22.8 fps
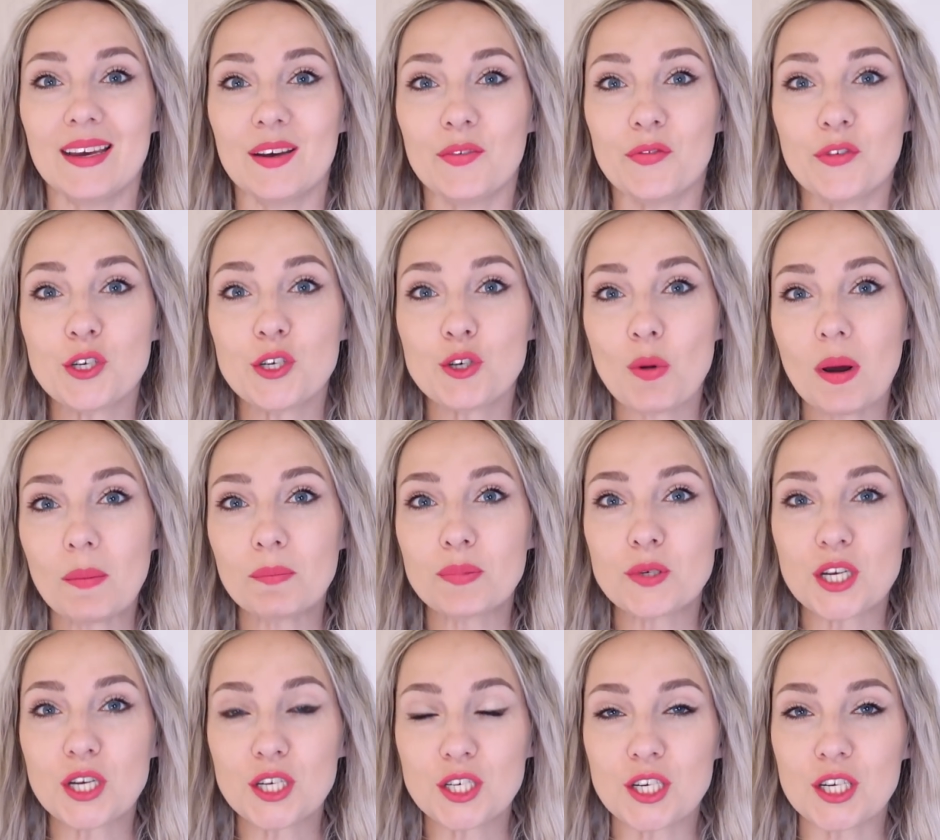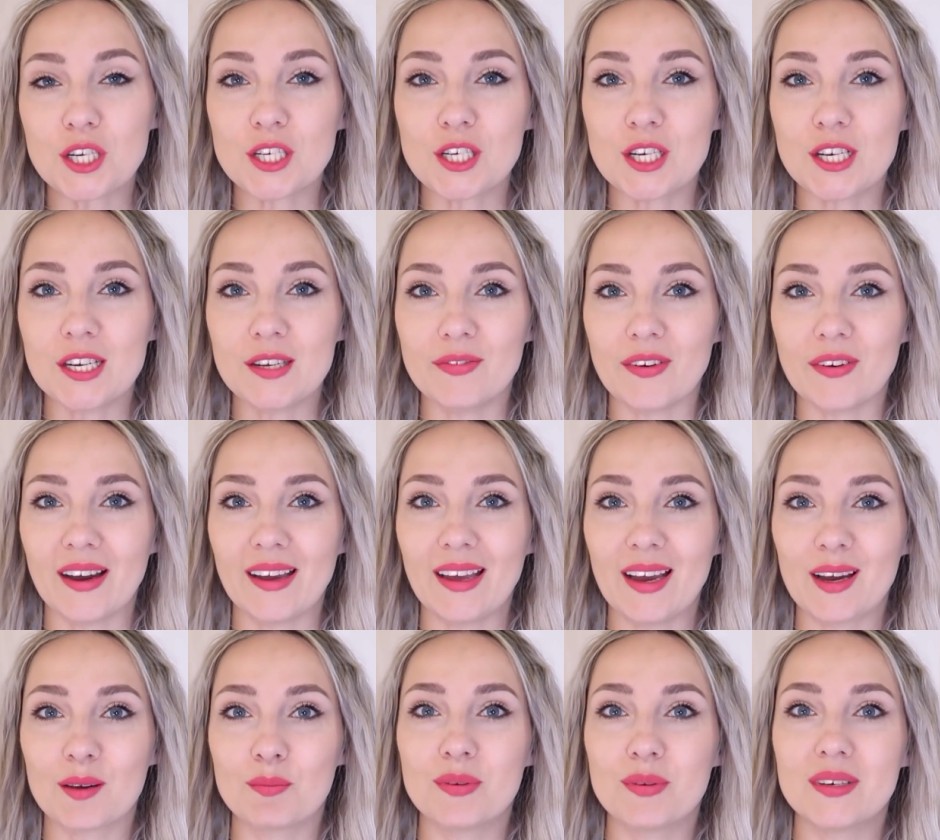Wyszłam przeszczęśliwa
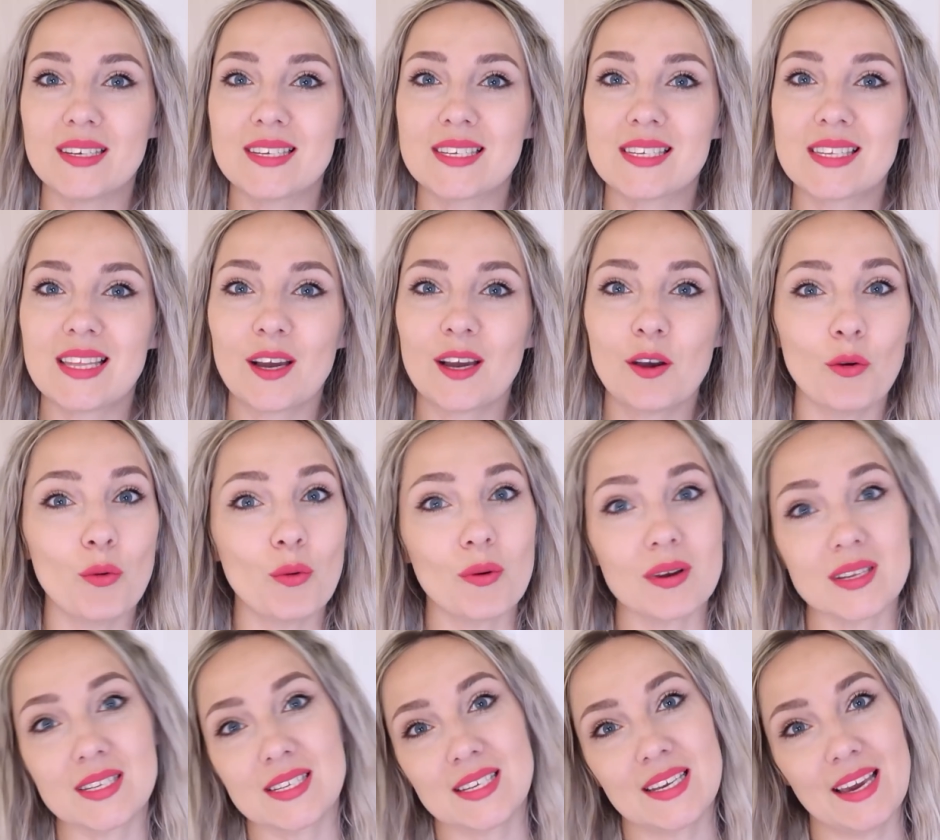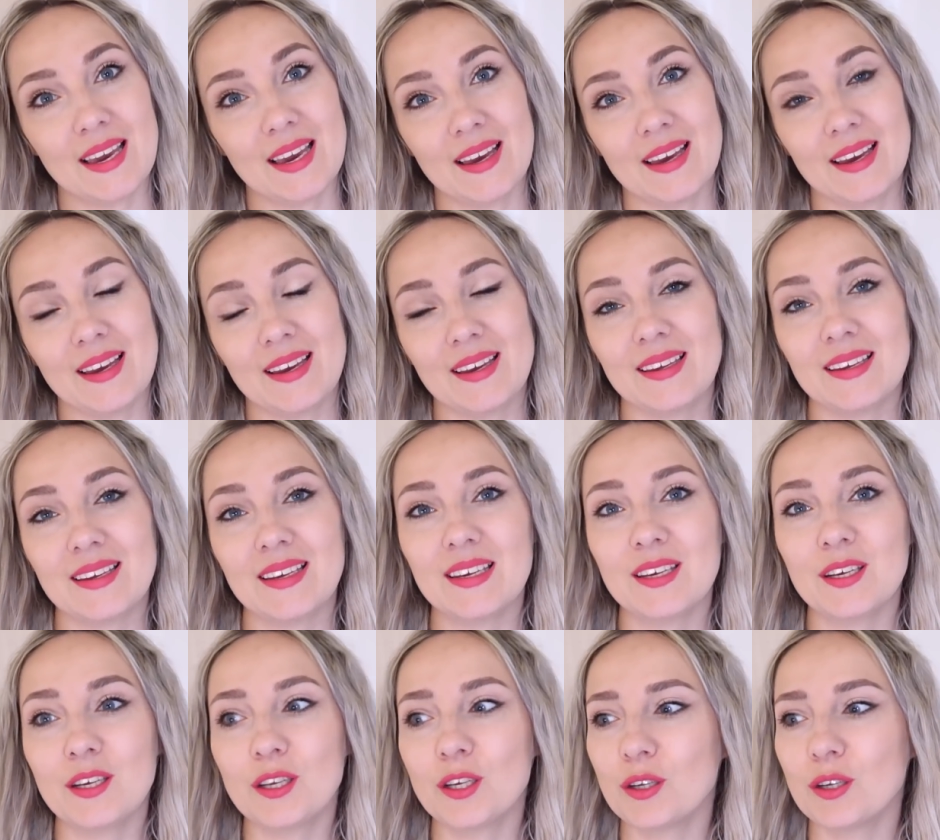jakby z tego USG
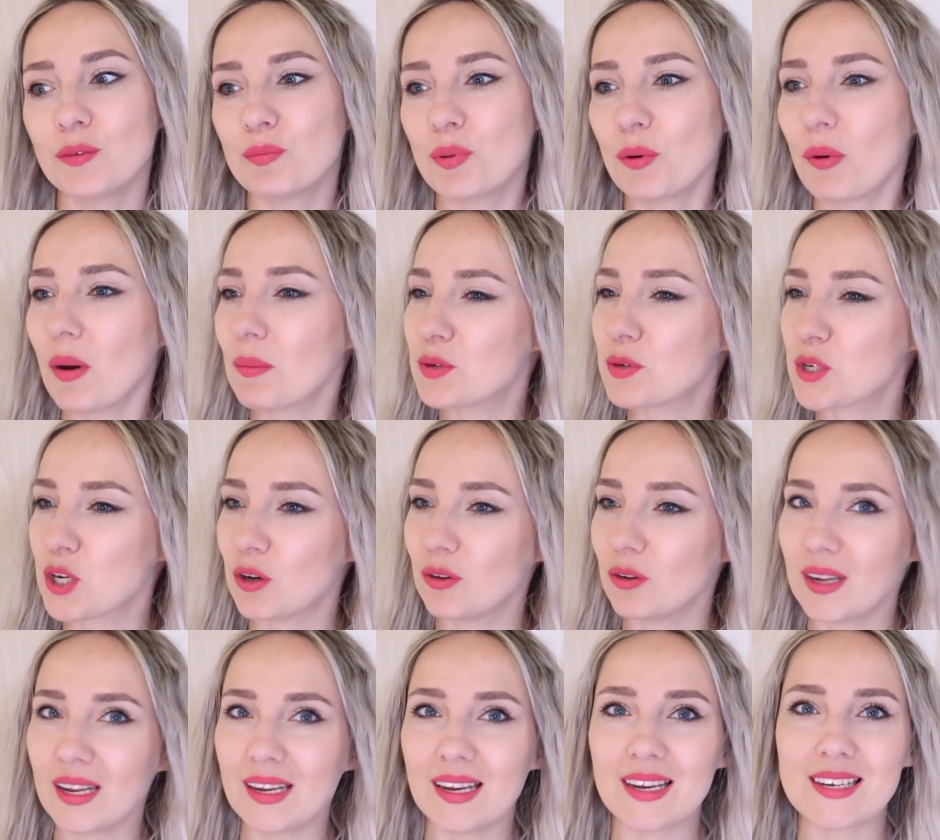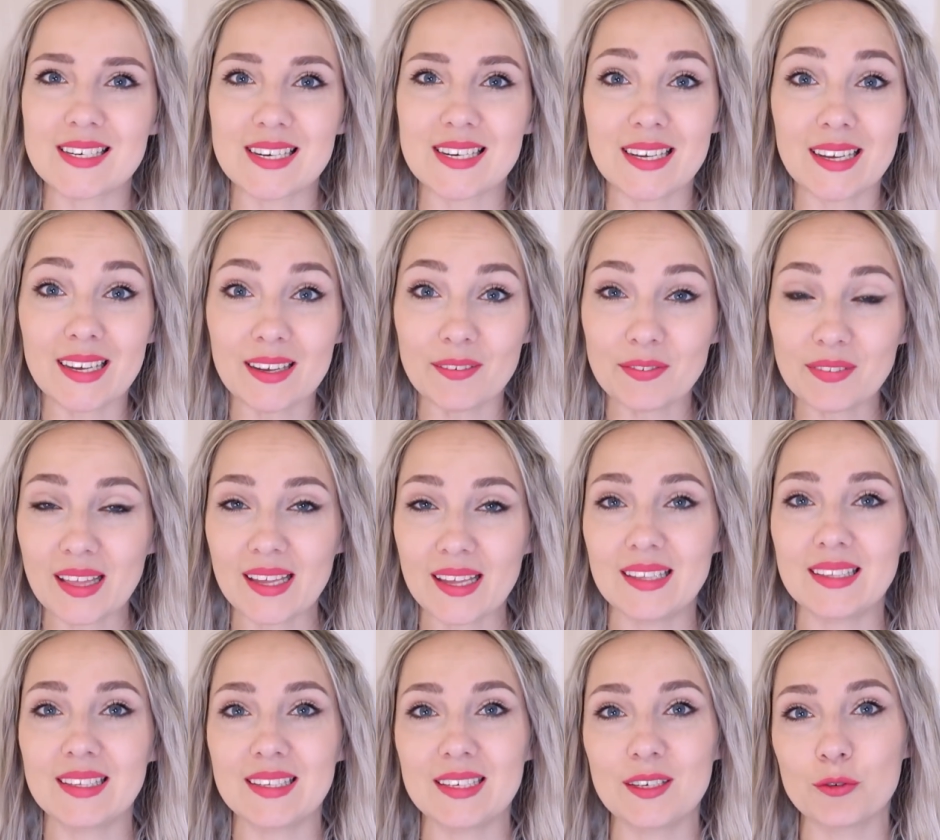i byłam przekonana, że
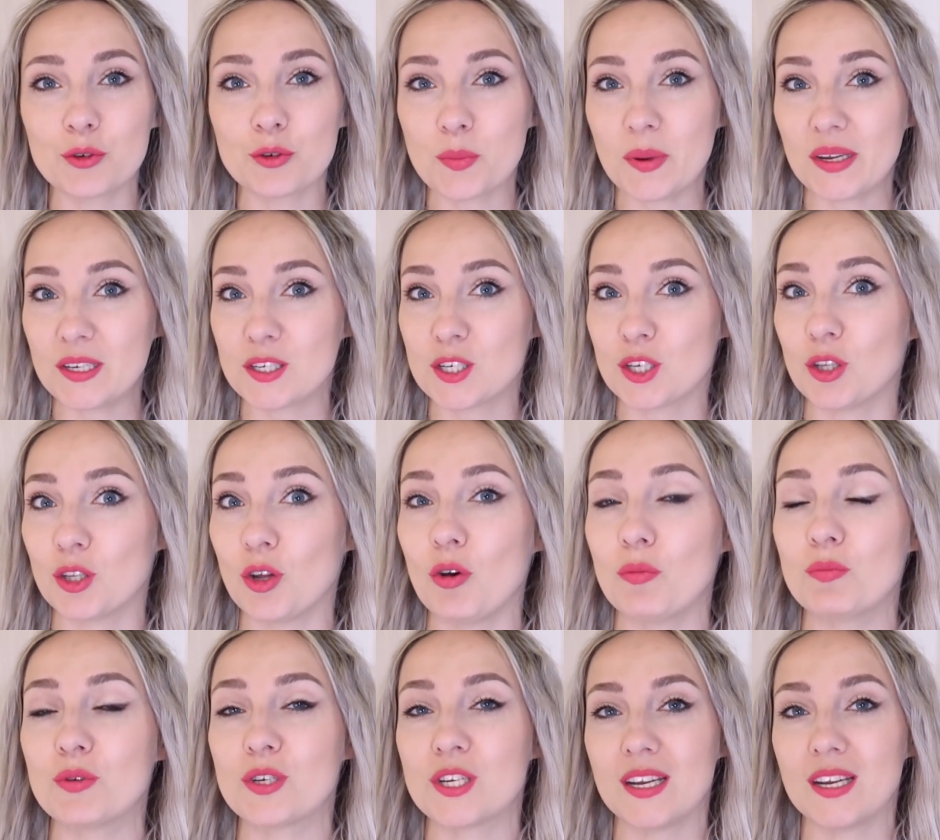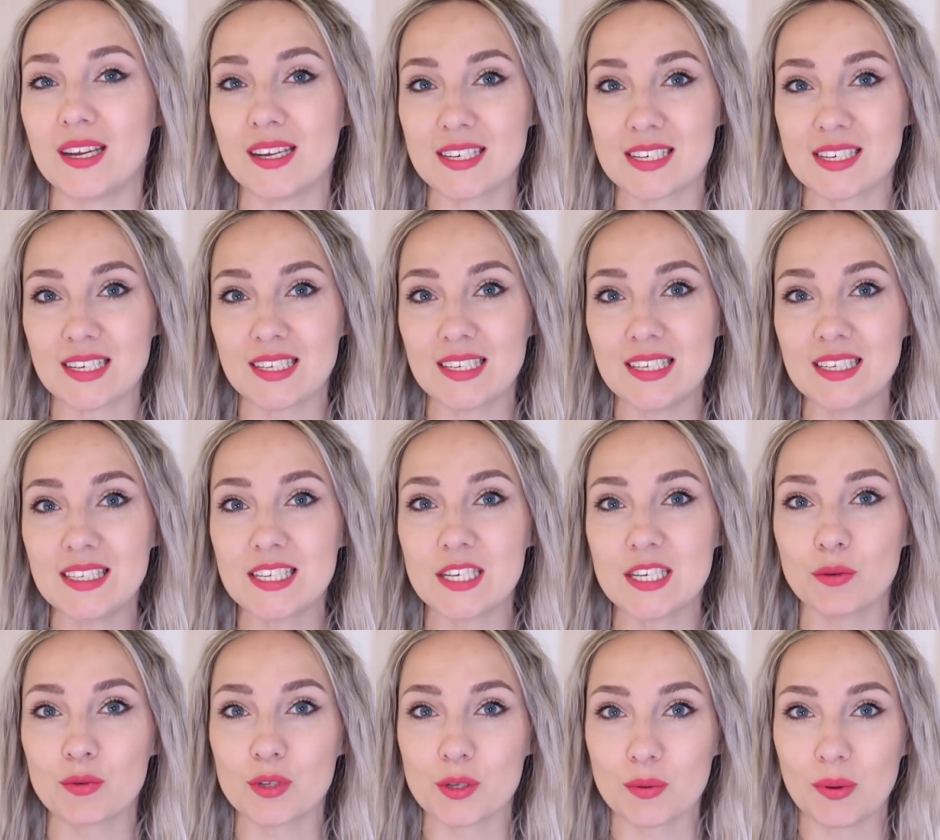wtedy już będzie dobrze, że nic
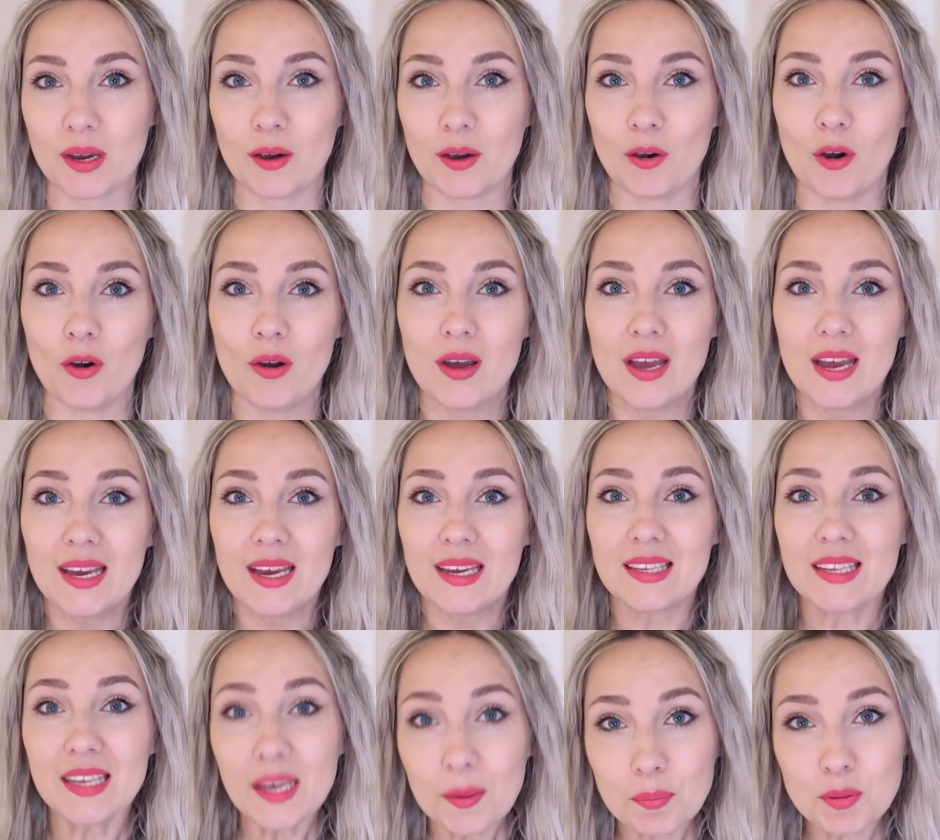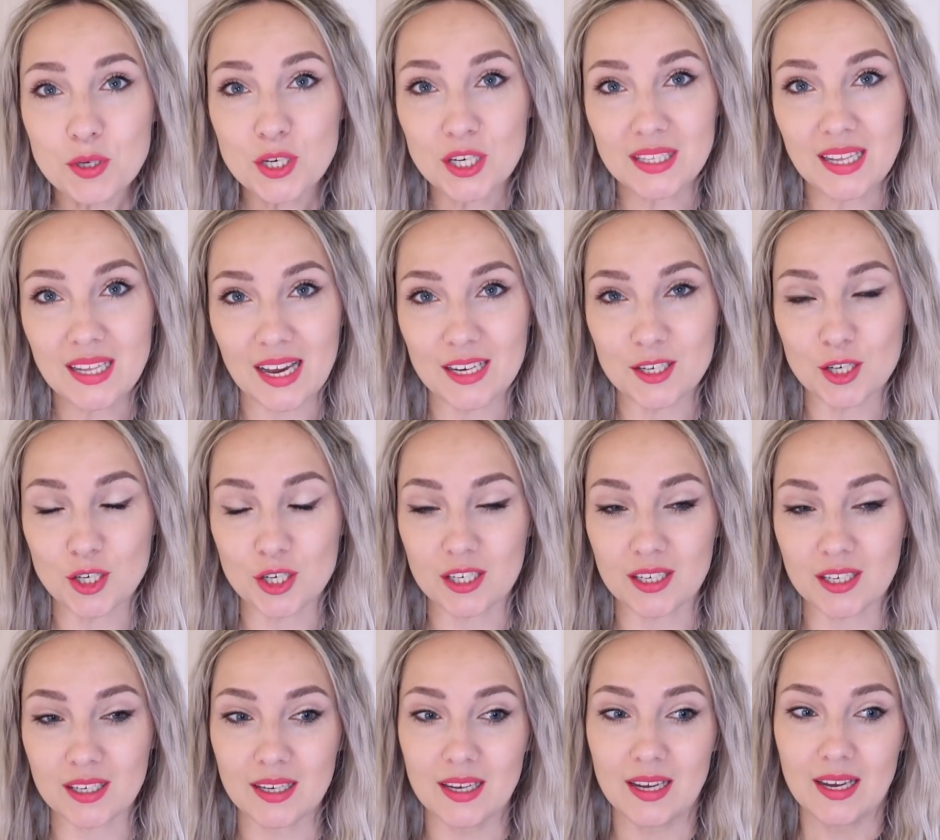się złego nie przydarzy.